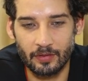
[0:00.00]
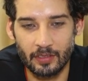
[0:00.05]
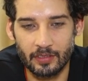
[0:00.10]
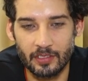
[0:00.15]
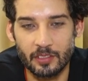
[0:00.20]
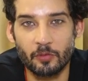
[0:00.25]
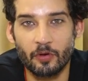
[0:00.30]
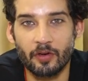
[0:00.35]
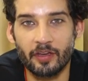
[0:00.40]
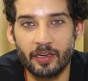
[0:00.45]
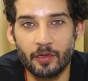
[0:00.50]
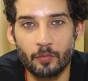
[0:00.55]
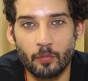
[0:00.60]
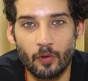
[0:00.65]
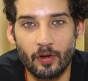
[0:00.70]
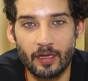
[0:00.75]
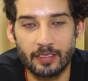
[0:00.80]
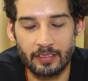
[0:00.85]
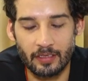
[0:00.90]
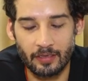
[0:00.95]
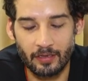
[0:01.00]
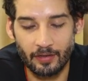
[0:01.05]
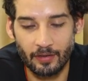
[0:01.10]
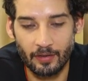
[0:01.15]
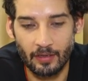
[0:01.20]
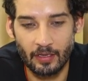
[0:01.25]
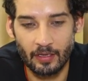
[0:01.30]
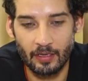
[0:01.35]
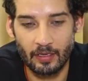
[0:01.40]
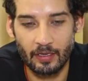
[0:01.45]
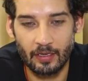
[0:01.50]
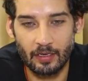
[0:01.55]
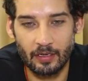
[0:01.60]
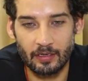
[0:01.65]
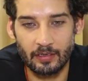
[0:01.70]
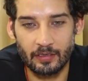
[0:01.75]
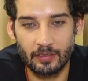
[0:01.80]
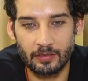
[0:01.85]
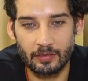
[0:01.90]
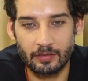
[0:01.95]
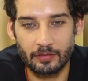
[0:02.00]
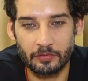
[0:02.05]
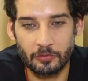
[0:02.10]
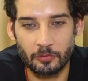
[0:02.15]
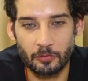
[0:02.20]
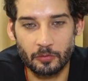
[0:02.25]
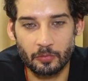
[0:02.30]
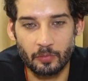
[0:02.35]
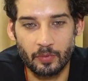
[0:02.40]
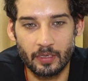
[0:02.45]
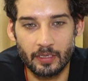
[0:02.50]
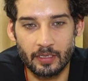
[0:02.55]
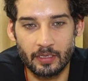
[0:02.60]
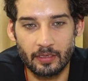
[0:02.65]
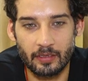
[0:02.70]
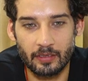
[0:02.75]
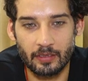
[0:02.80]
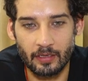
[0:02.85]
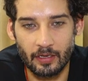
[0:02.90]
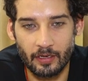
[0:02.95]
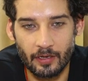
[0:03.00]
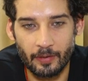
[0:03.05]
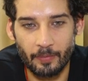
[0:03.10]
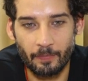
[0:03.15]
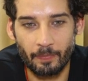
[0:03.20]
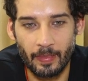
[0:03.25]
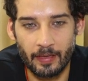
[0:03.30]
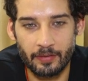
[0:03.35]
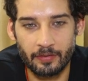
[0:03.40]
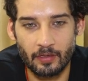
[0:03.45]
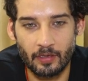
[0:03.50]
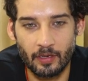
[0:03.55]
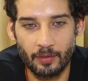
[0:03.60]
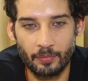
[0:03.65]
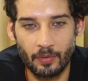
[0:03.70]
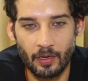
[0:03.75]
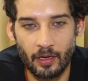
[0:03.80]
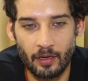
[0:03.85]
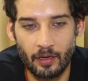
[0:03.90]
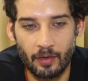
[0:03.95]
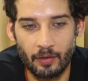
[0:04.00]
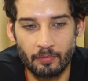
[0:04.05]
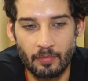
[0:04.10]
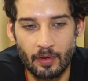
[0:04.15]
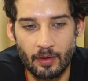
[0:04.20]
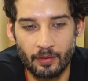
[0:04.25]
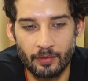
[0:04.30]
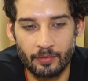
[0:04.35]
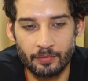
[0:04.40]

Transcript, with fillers: अजीबो गरीब बोला जा रहा है Uh, तो बट या आई थिंक आई एम